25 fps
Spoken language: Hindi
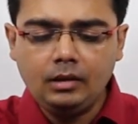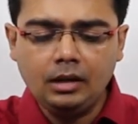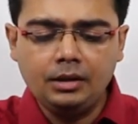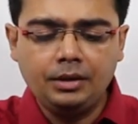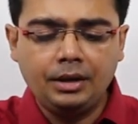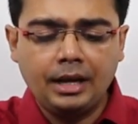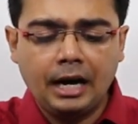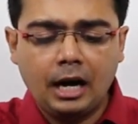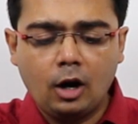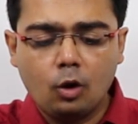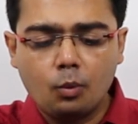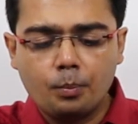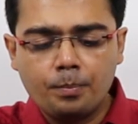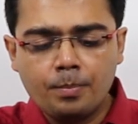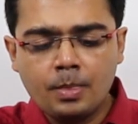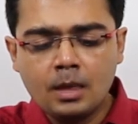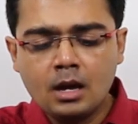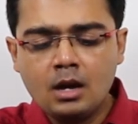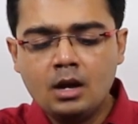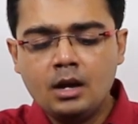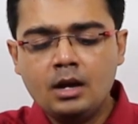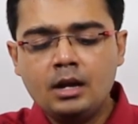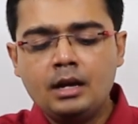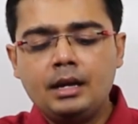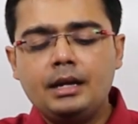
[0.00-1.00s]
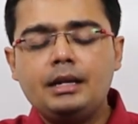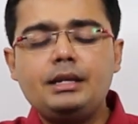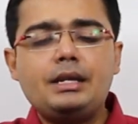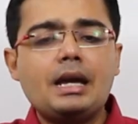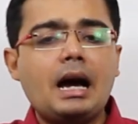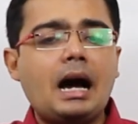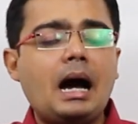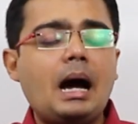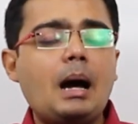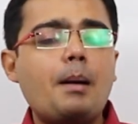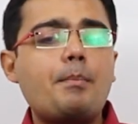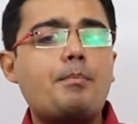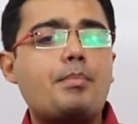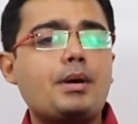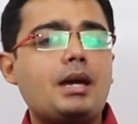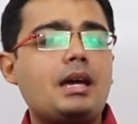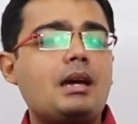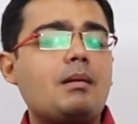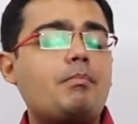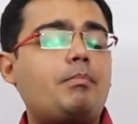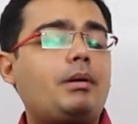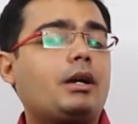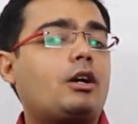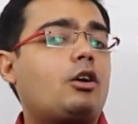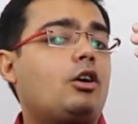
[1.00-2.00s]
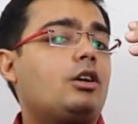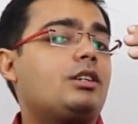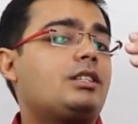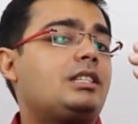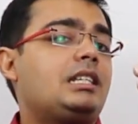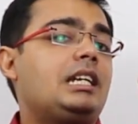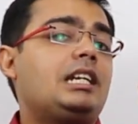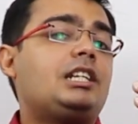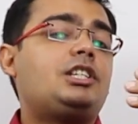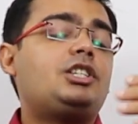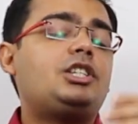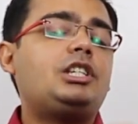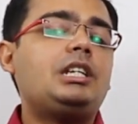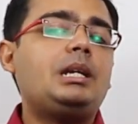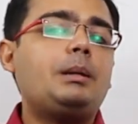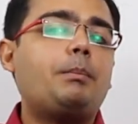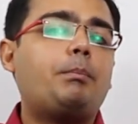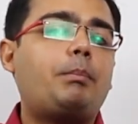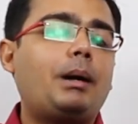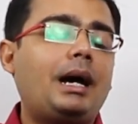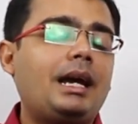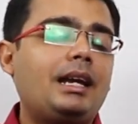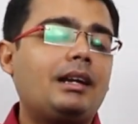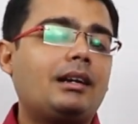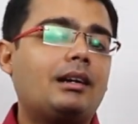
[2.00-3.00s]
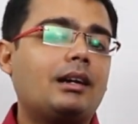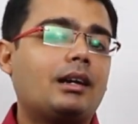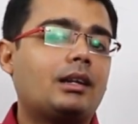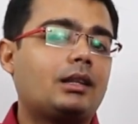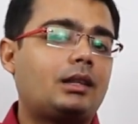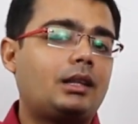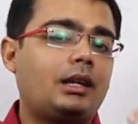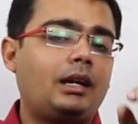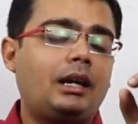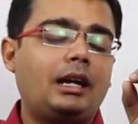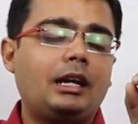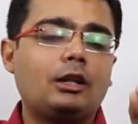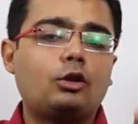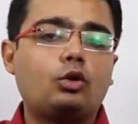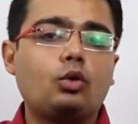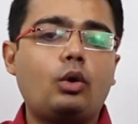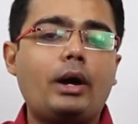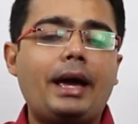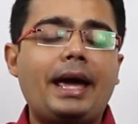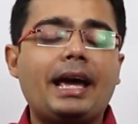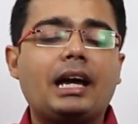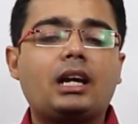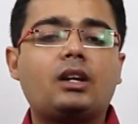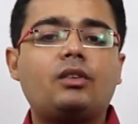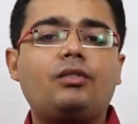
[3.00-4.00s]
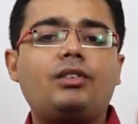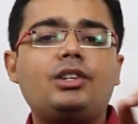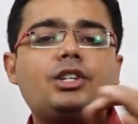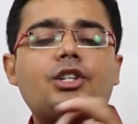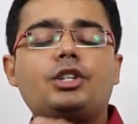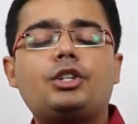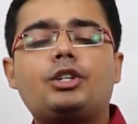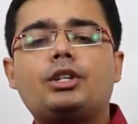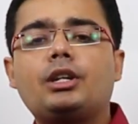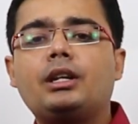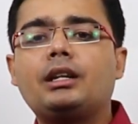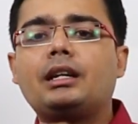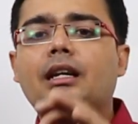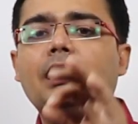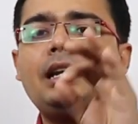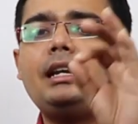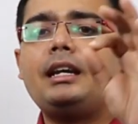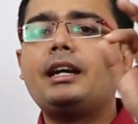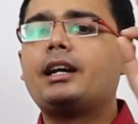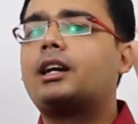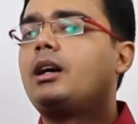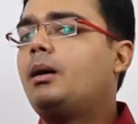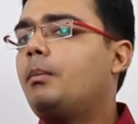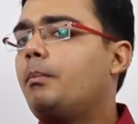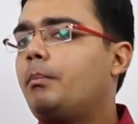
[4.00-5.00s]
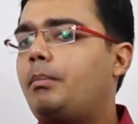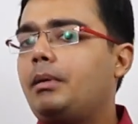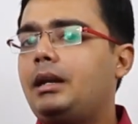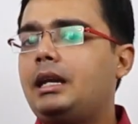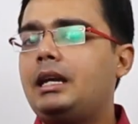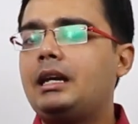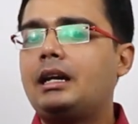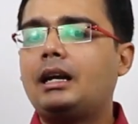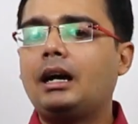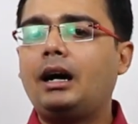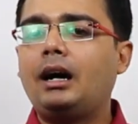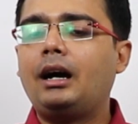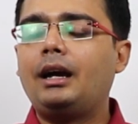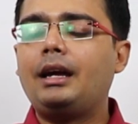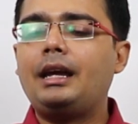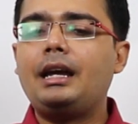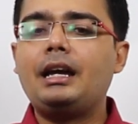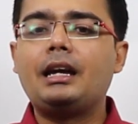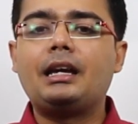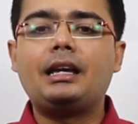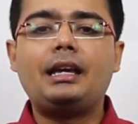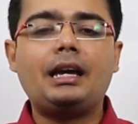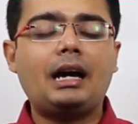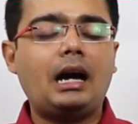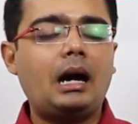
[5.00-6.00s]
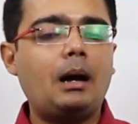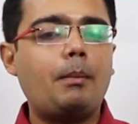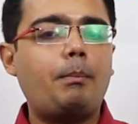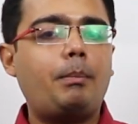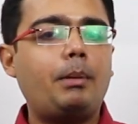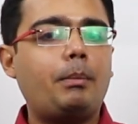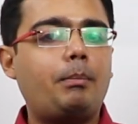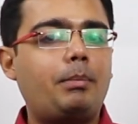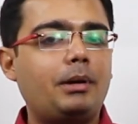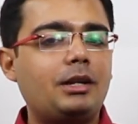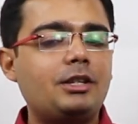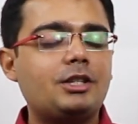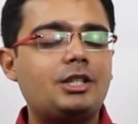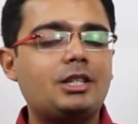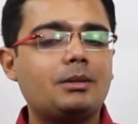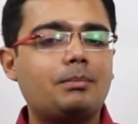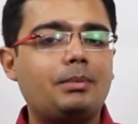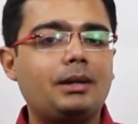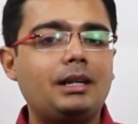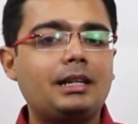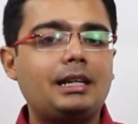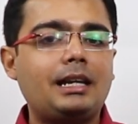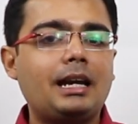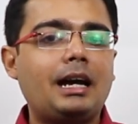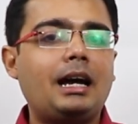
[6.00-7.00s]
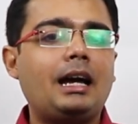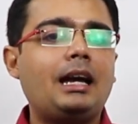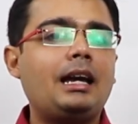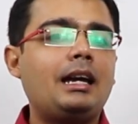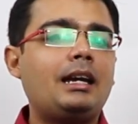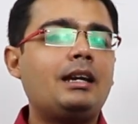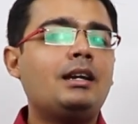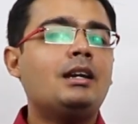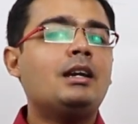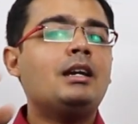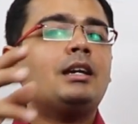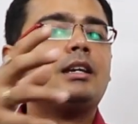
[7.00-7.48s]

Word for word: नाउ यहाँ पे बिकॉज ये चीप बाइंग करते हैं तो एक्विजिशन के लिए कंपनी का एक यहाँ पे प्रिंसिपल क्या है